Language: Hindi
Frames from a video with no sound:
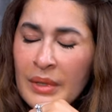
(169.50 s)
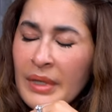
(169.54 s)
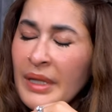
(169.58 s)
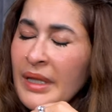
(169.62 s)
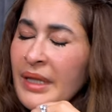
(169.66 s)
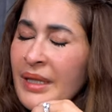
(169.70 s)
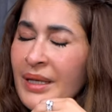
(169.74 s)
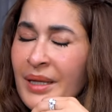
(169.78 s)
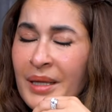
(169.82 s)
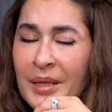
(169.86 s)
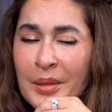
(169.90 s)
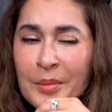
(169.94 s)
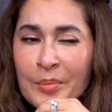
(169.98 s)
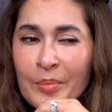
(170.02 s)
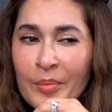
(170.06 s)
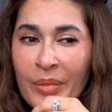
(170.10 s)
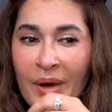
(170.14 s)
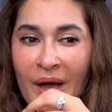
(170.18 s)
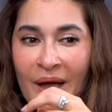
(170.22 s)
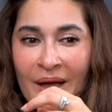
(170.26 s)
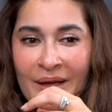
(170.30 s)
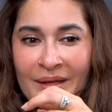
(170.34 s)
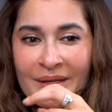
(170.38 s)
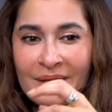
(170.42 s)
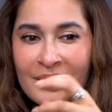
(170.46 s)
लेकिन एक
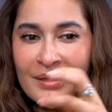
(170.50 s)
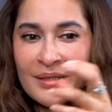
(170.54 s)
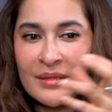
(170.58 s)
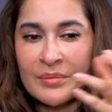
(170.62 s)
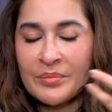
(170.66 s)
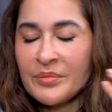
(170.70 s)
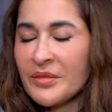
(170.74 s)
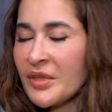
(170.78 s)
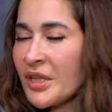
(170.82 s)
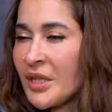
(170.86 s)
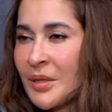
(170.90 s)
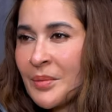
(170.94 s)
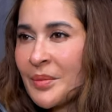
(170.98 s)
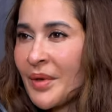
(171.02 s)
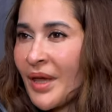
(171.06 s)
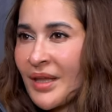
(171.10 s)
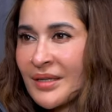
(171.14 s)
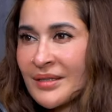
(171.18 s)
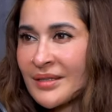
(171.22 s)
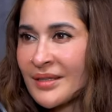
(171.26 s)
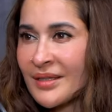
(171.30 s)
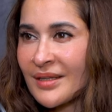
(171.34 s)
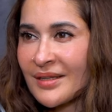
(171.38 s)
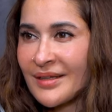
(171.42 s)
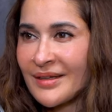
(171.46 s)
भाई अपनी
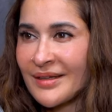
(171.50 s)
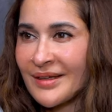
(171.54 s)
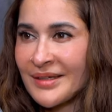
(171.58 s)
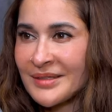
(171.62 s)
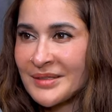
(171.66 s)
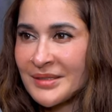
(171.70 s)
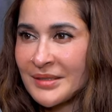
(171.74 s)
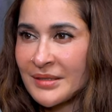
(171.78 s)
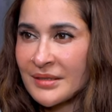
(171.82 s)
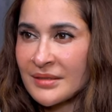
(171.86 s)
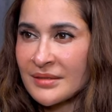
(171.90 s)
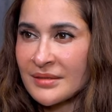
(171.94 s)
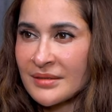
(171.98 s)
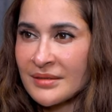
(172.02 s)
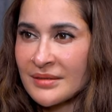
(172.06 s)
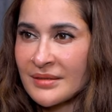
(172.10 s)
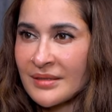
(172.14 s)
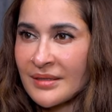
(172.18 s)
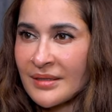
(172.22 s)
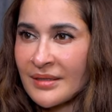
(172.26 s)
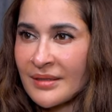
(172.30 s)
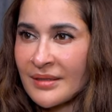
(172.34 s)
बहन के लिए कैसे कर सकता